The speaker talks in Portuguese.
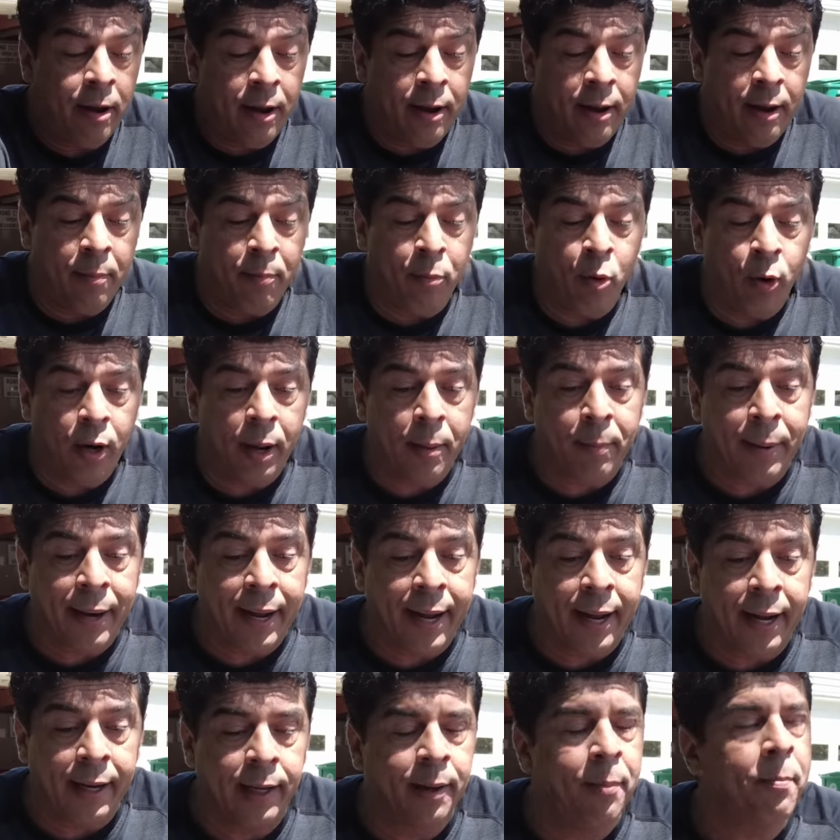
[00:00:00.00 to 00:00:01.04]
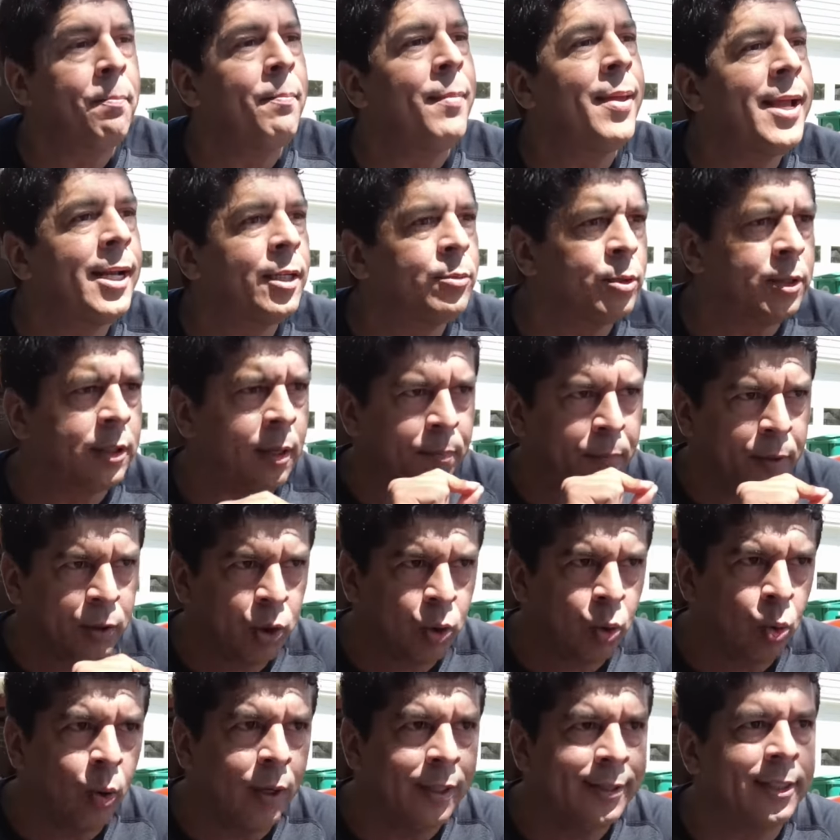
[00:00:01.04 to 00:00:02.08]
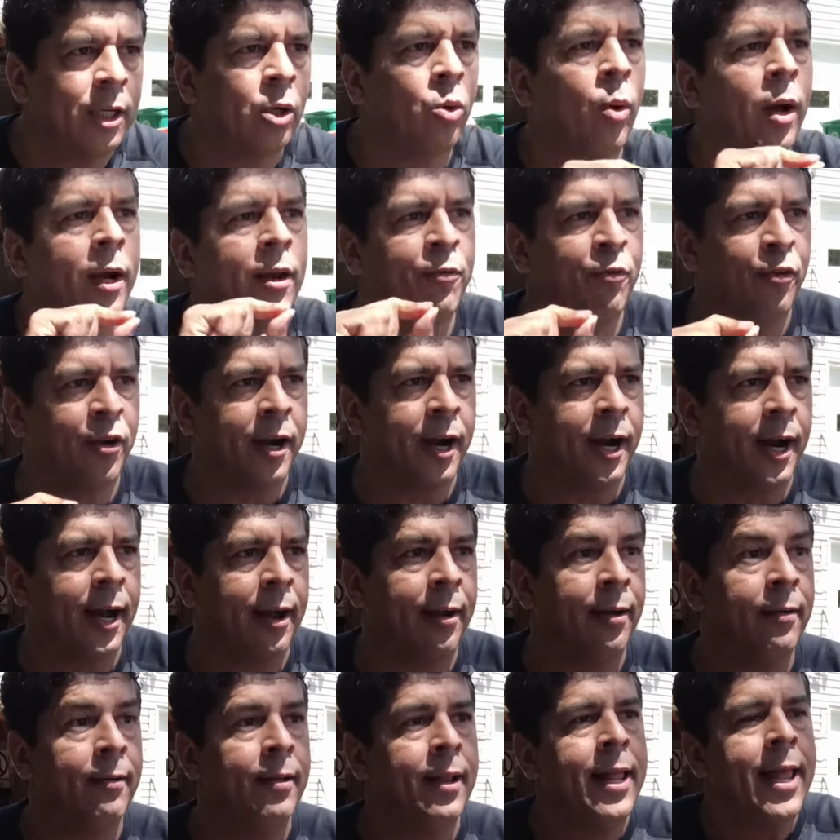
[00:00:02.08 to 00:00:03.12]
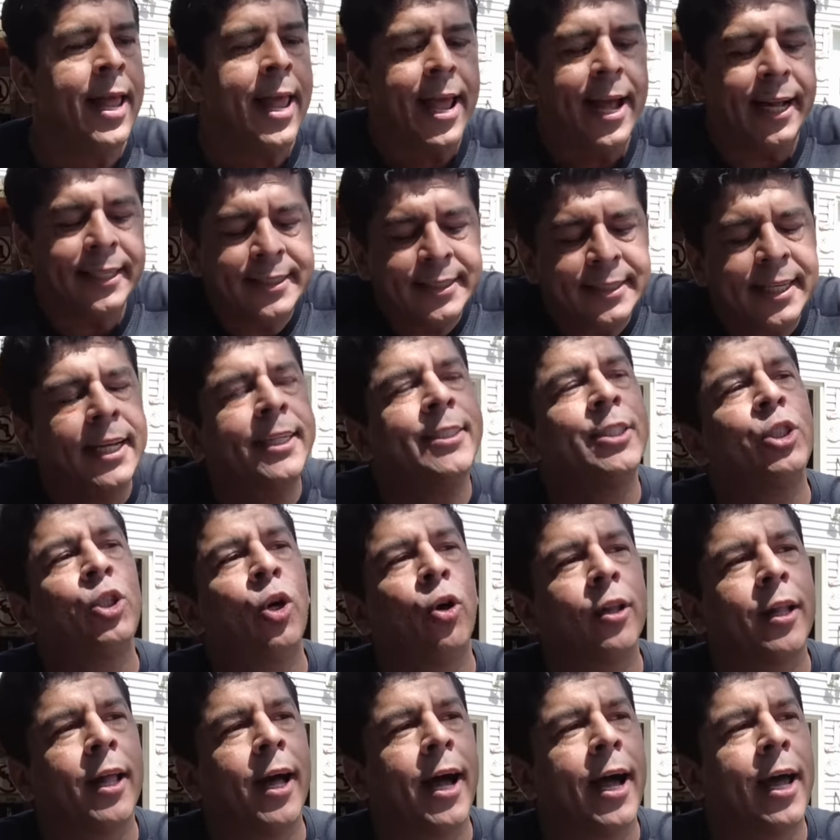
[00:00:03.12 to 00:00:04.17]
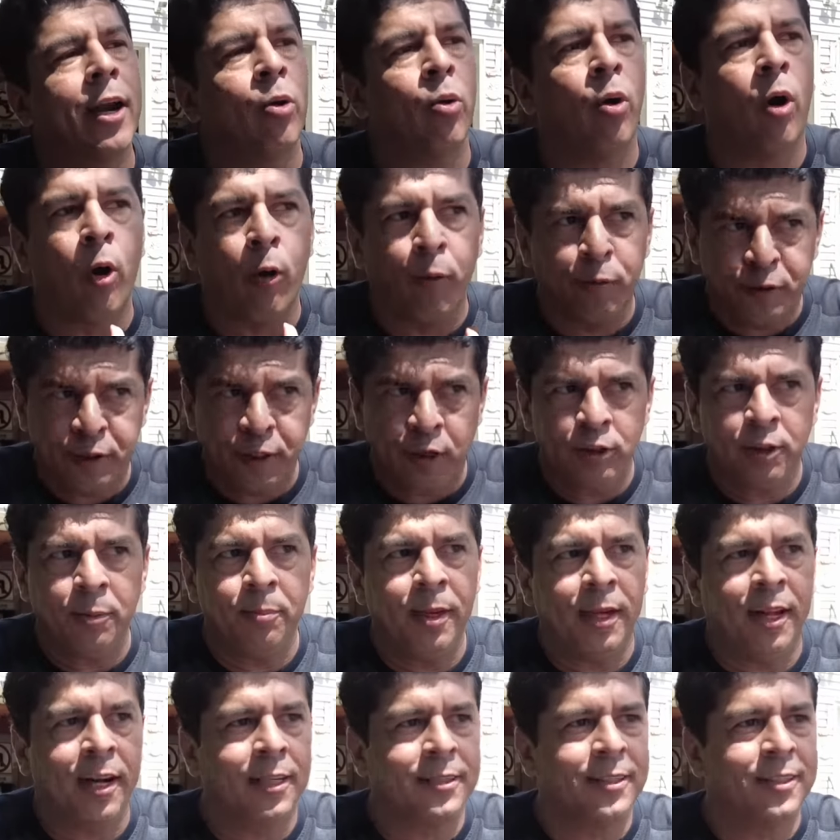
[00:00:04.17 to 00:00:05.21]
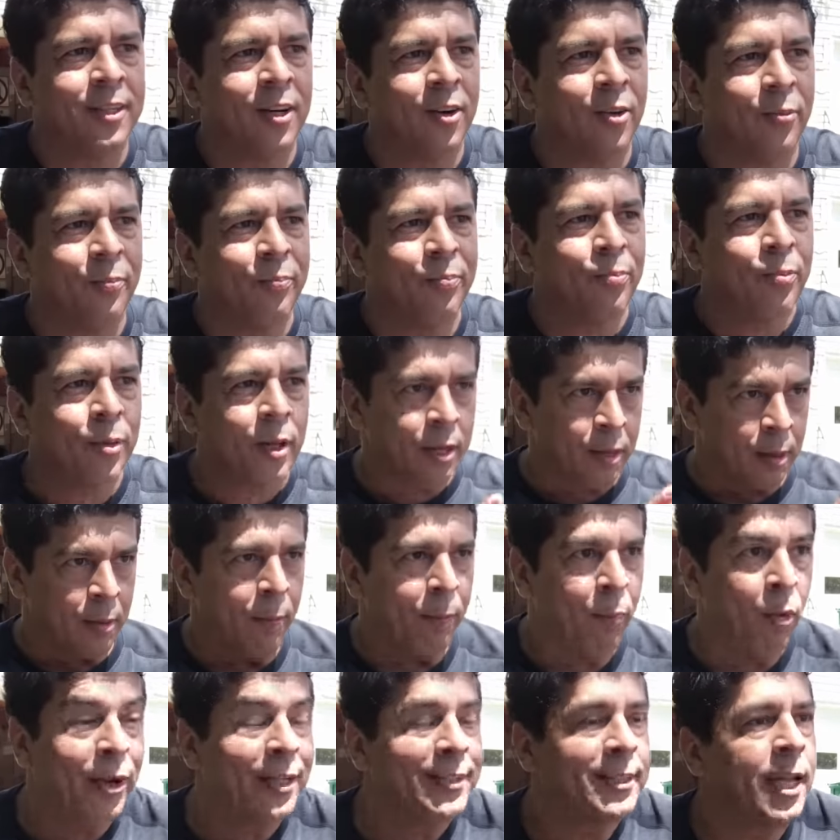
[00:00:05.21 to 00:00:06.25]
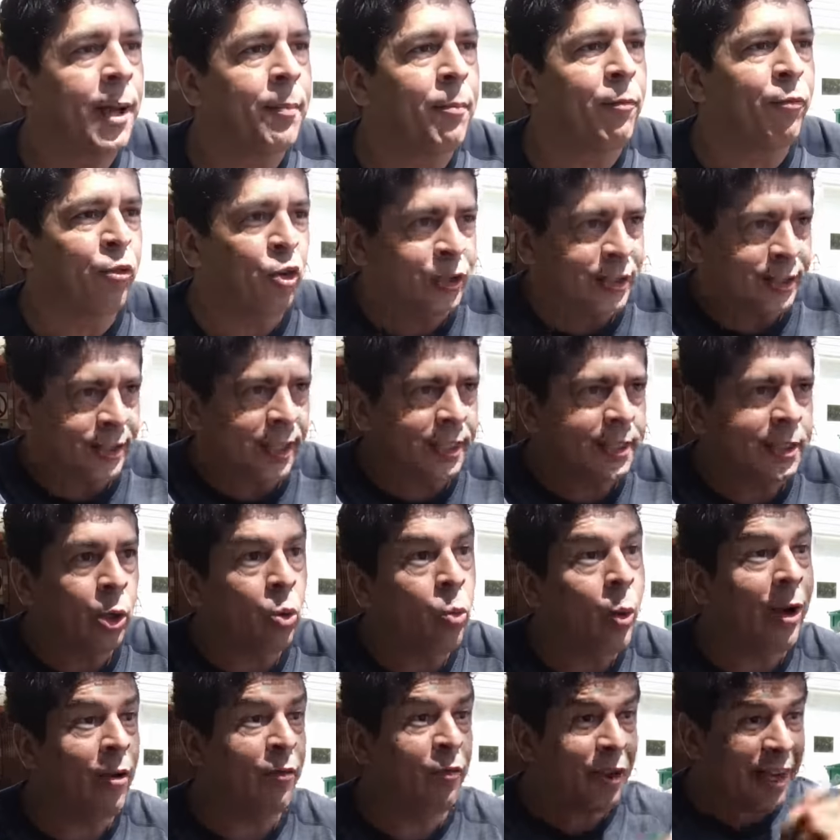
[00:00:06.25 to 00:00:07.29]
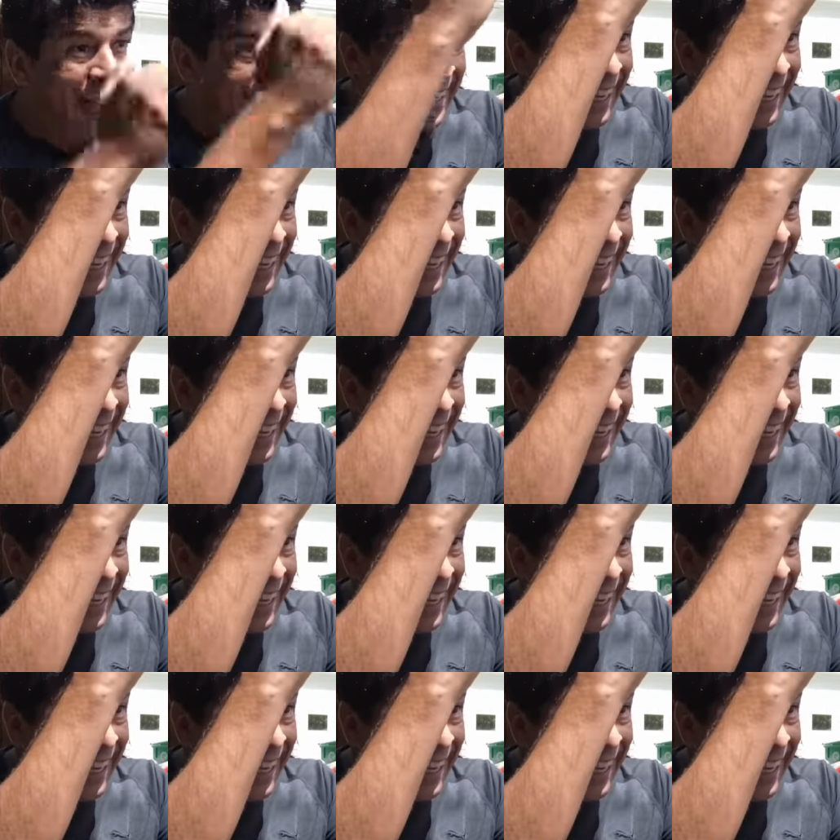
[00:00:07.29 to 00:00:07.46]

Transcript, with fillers: é, é, bom lembrar que mesmo se a pessoa se qualificar, é discricionário ao oficial de imigração. Por exemplo, você se qualifica